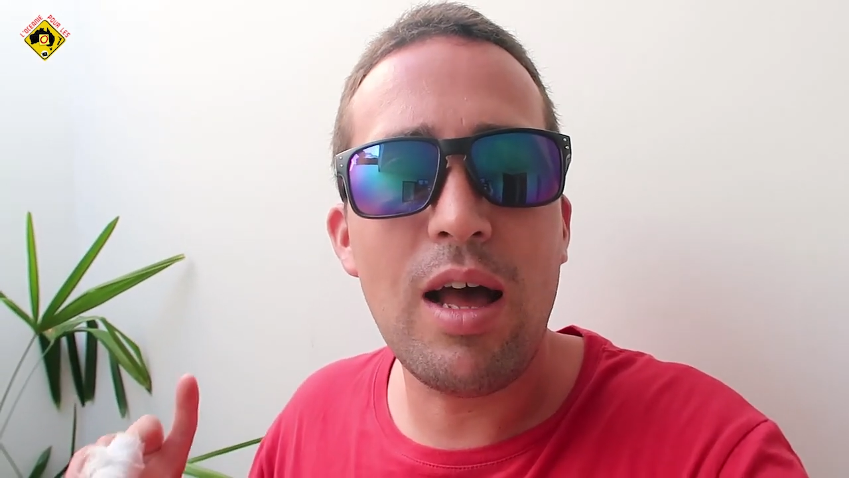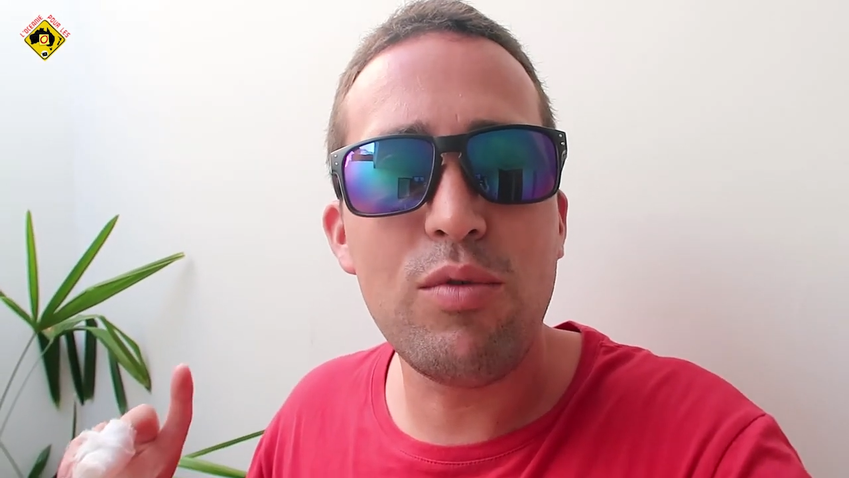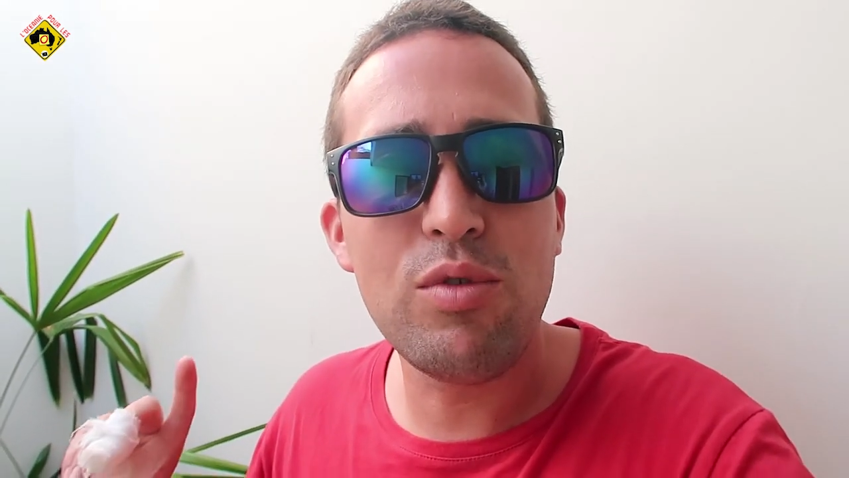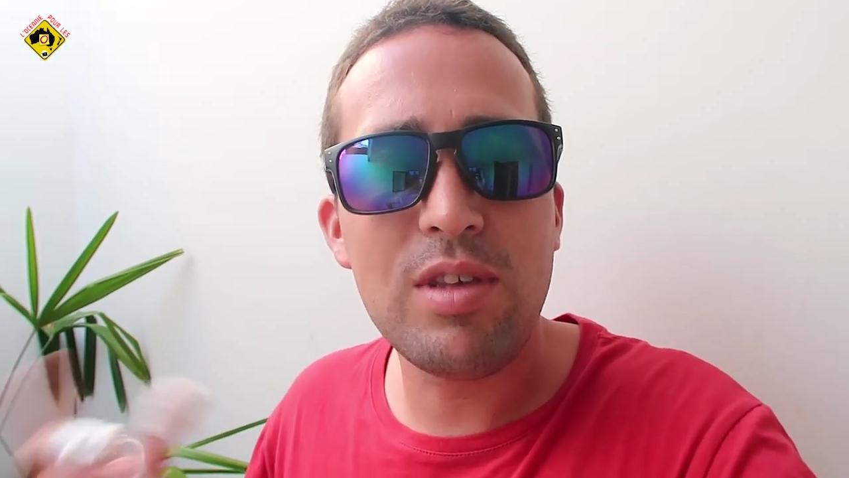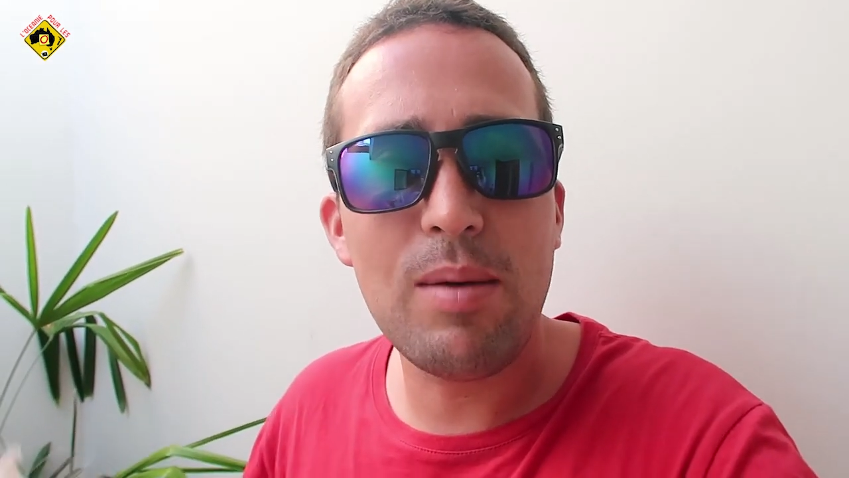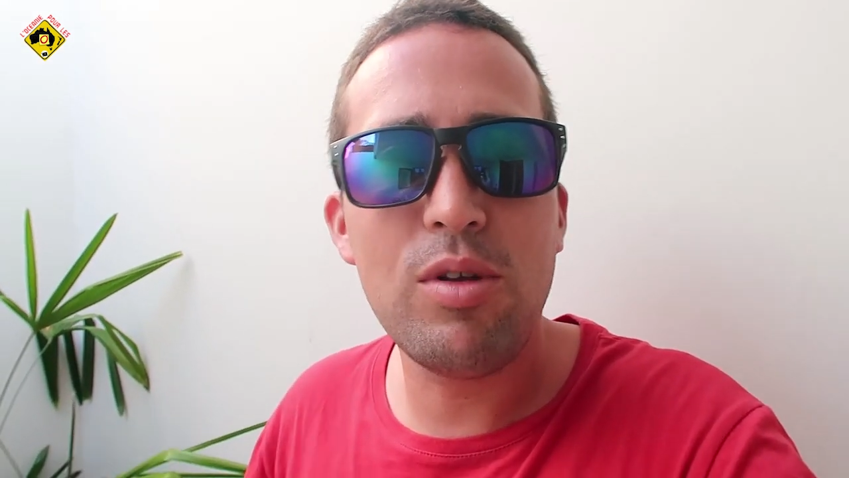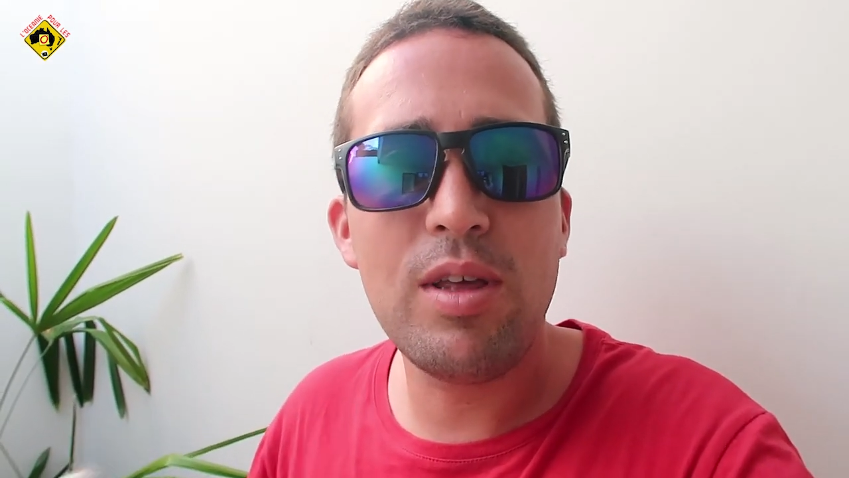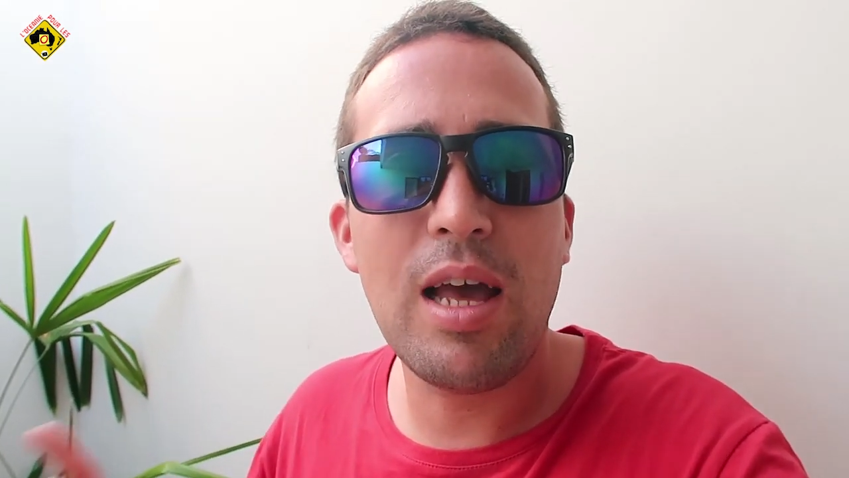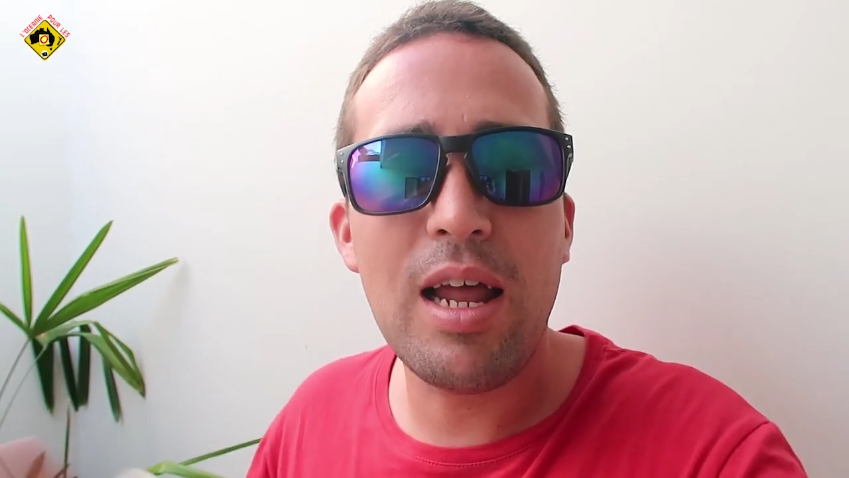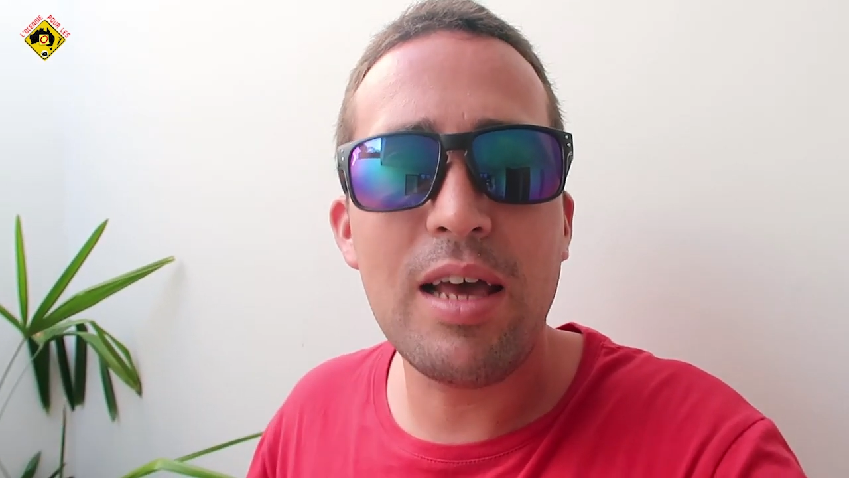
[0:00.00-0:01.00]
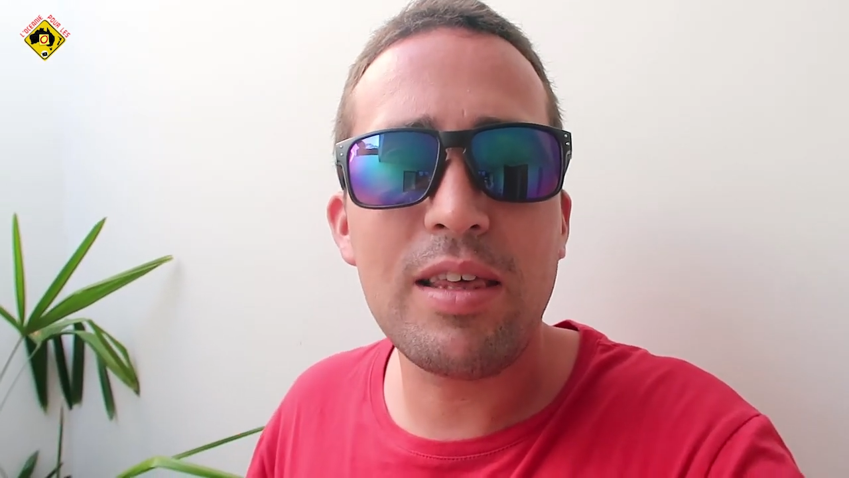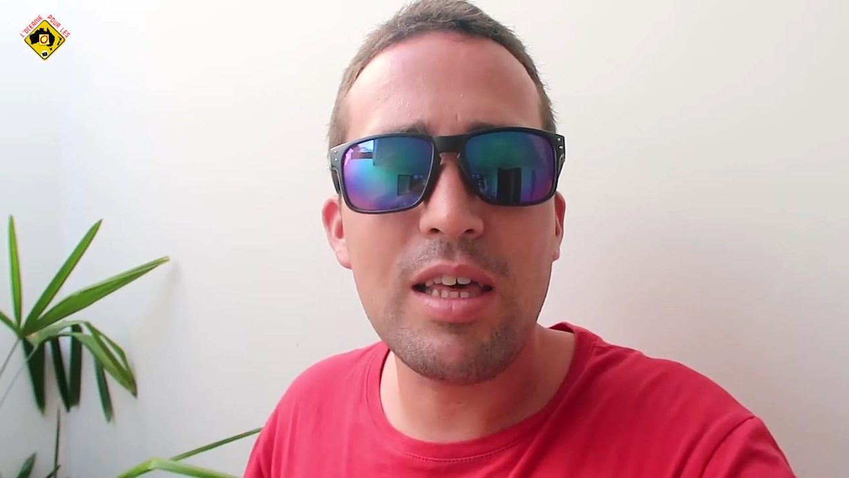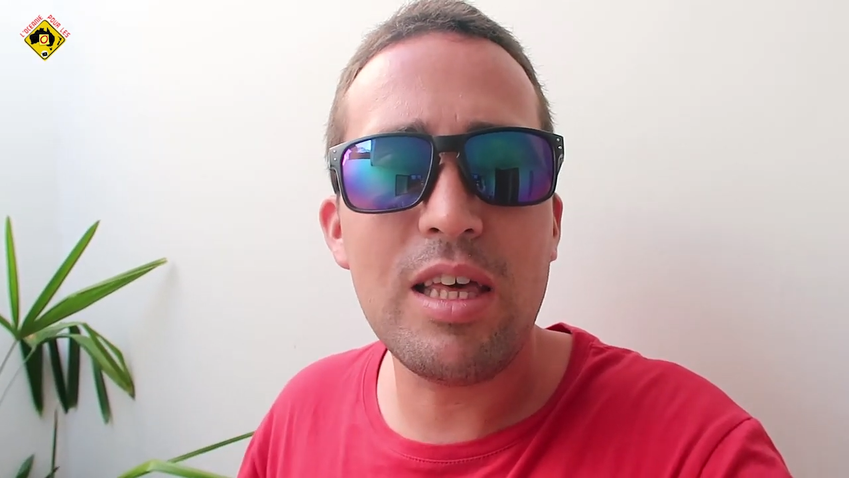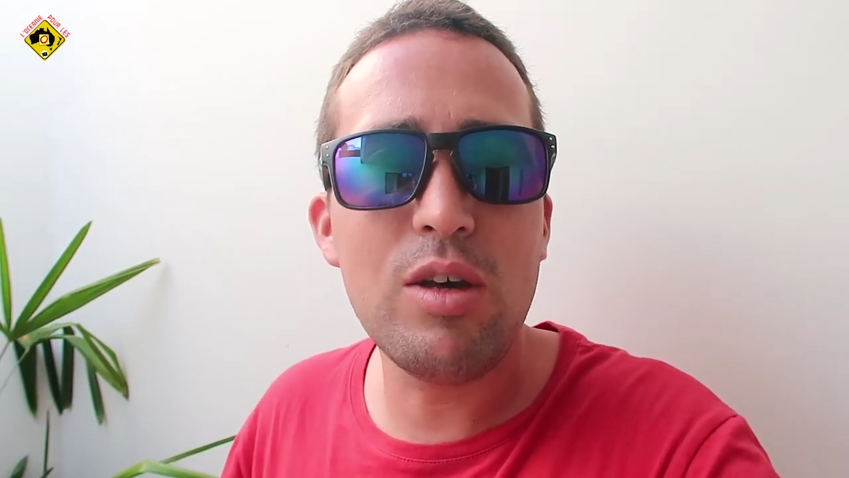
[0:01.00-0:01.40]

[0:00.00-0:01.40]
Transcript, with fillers: à vous abonner, à liker.